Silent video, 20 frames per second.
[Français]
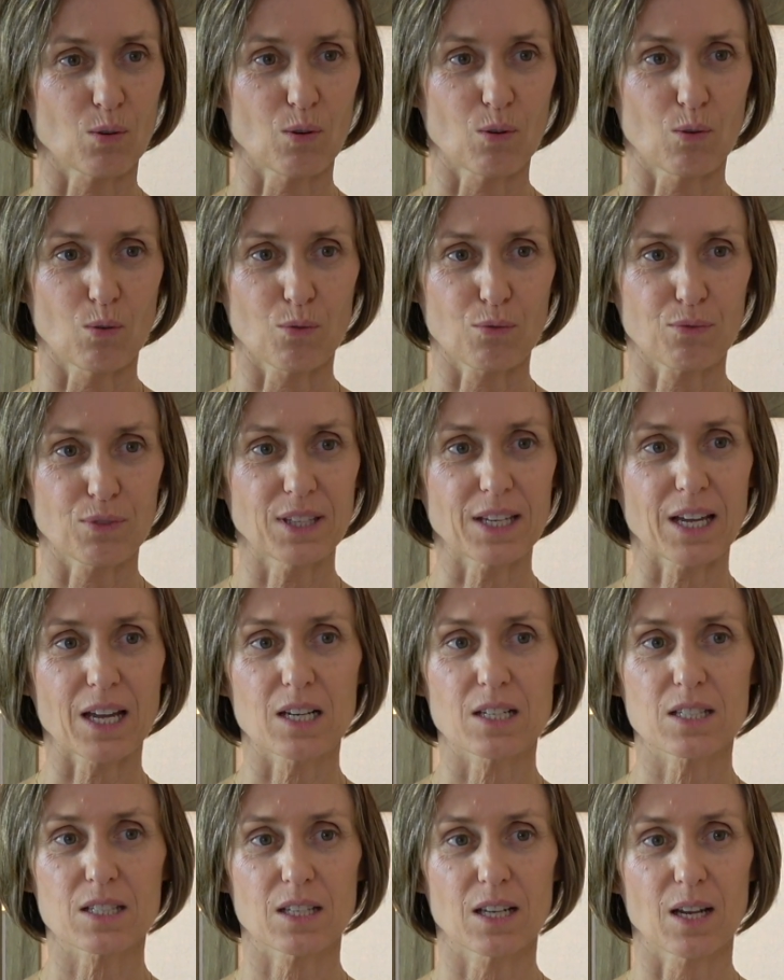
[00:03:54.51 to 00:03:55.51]
au
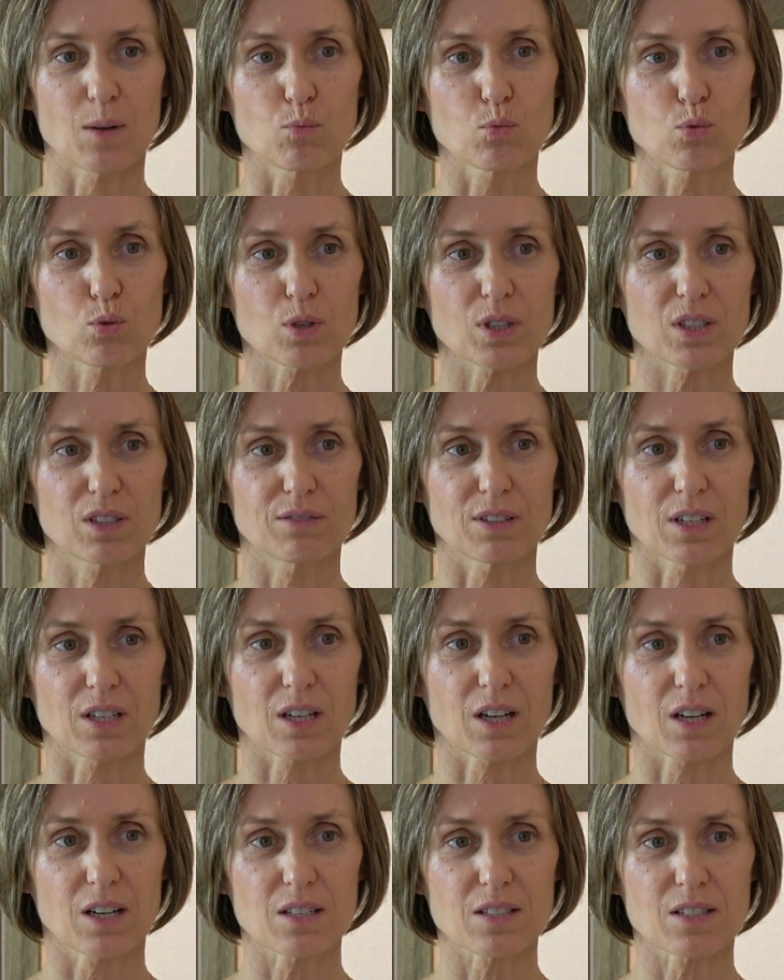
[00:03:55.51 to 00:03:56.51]
final, c'est l'amour qui
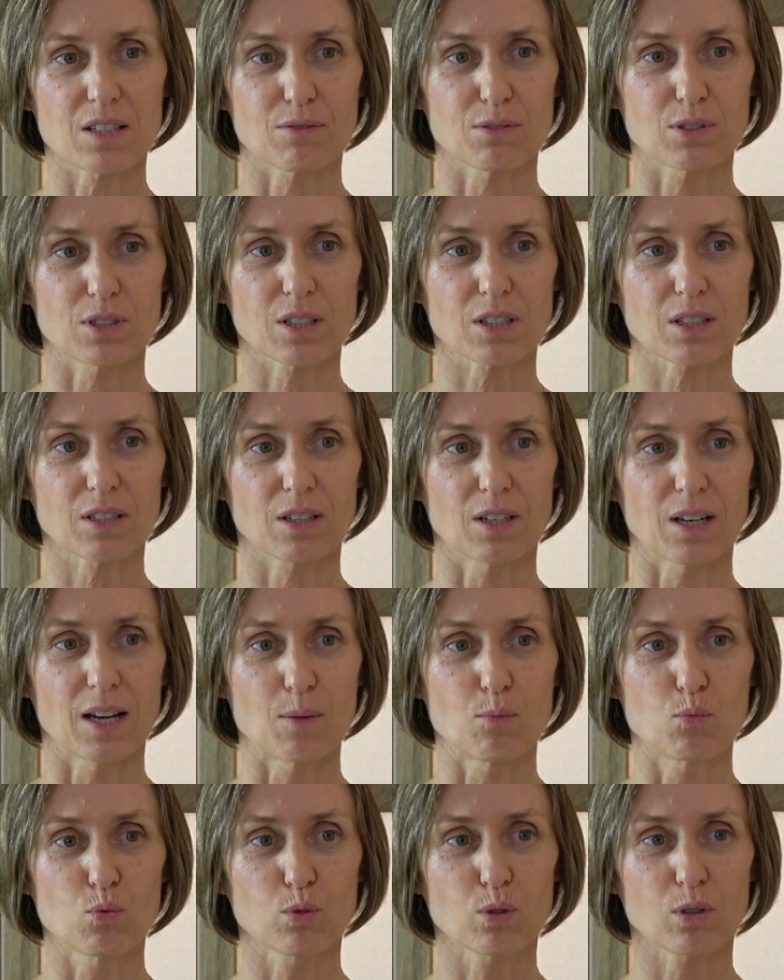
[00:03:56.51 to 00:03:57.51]
vaincra, ça veut dire que
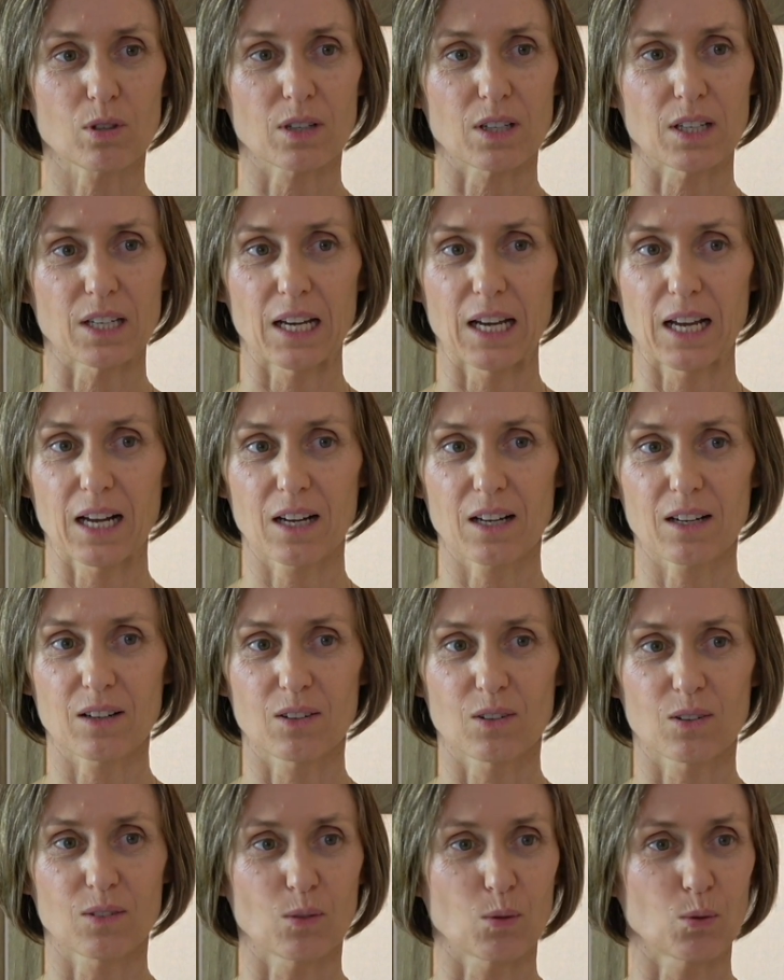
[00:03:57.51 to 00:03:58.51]
l'amour est là
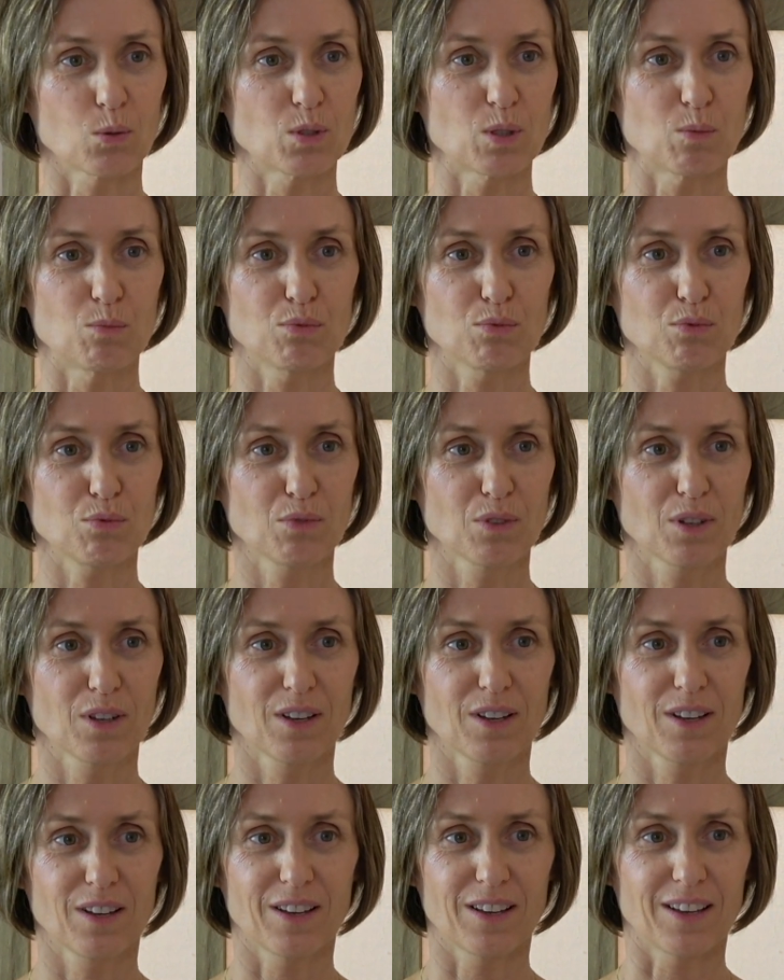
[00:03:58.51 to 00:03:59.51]
au début,
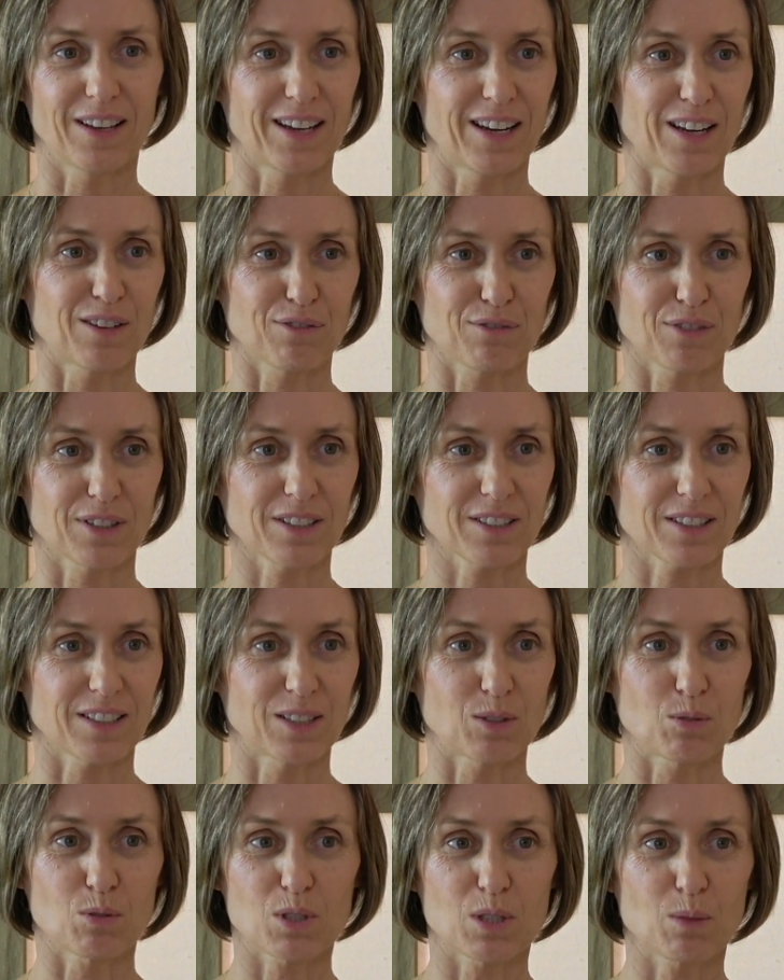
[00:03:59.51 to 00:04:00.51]
à la fin
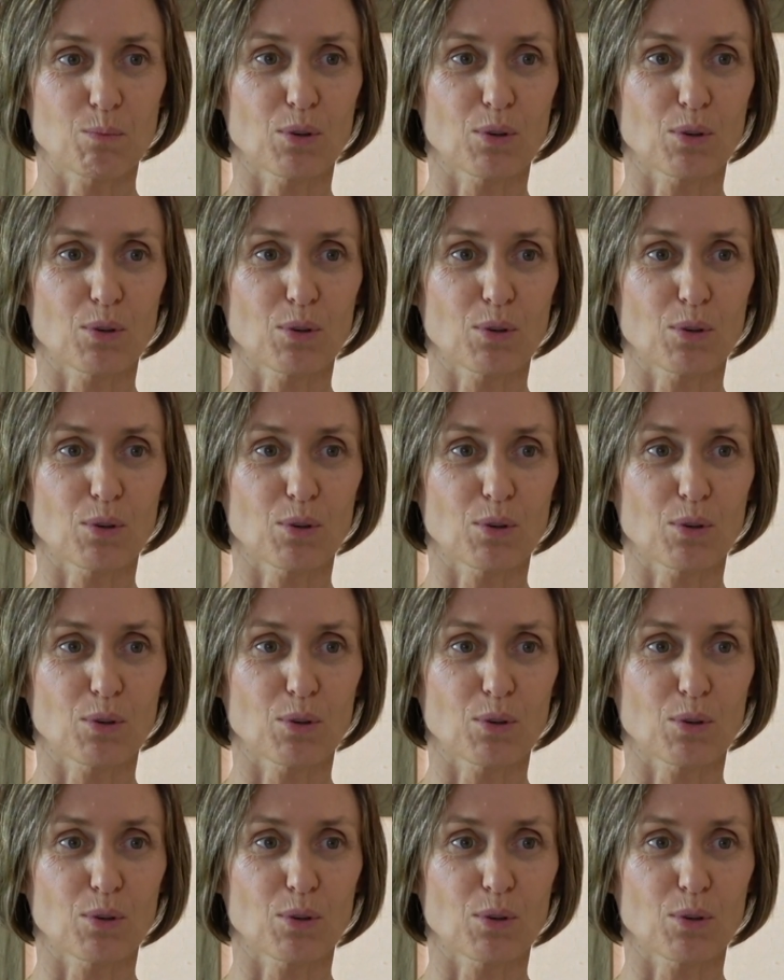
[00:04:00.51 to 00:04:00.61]
et aussi